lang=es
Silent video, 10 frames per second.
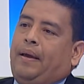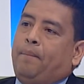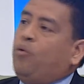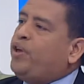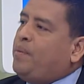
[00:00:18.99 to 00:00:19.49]

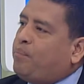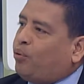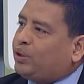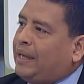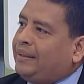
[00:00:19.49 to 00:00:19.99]
muy
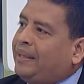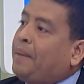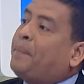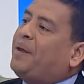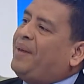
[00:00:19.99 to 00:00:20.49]
importante
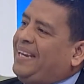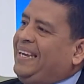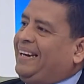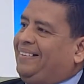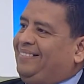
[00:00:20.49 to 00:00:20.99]
de
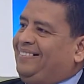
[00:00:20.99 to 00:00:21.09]
prevenir.